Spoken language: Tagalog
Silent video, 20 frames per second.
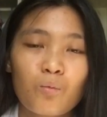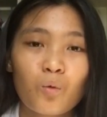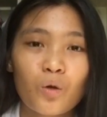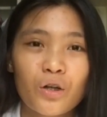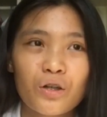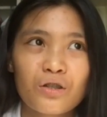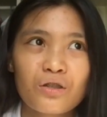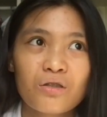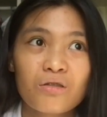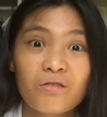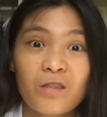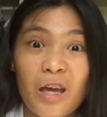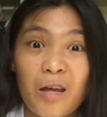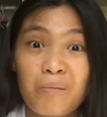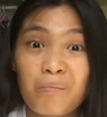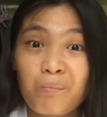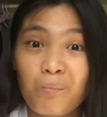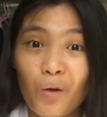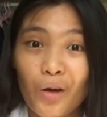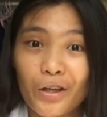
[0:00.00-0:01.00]
eh worth
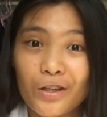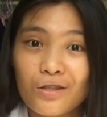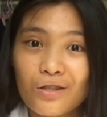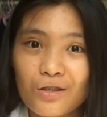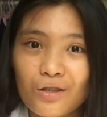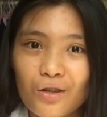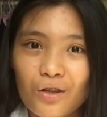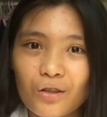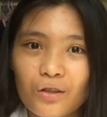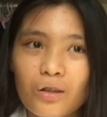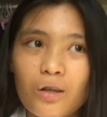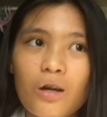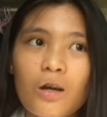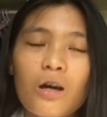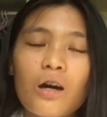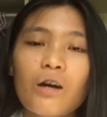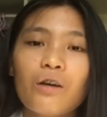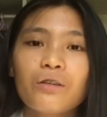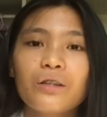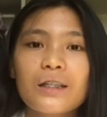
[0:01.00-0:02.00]
10 points yun.
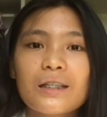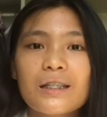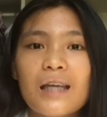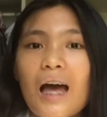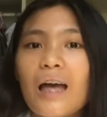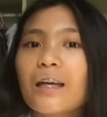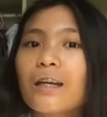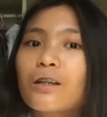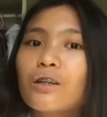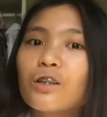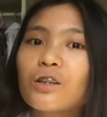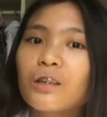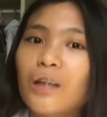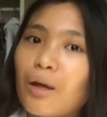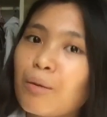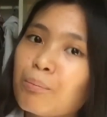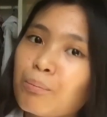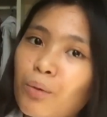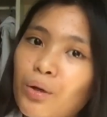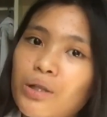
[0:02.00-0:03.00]
Ay, di sayang yung
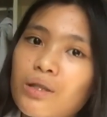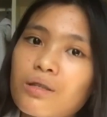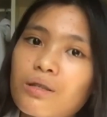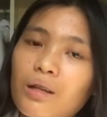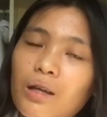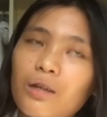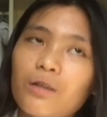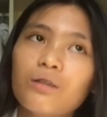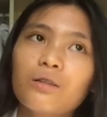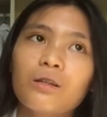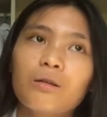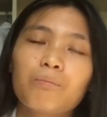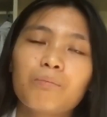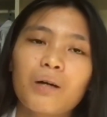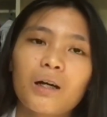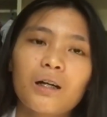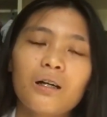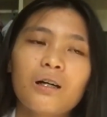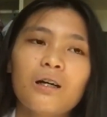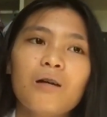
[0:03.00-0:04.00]
10 points na yun, ba
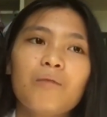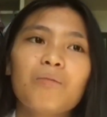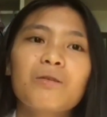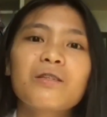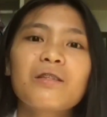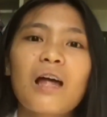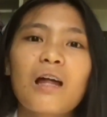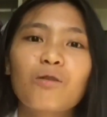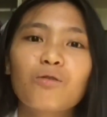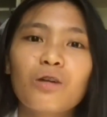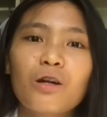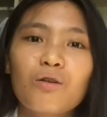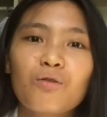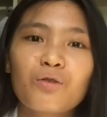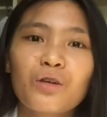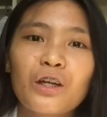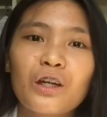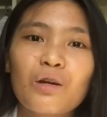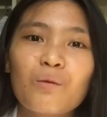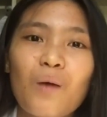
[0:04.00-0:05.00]
diba? Mas lalo na
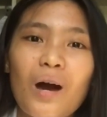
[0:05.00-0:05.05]
kung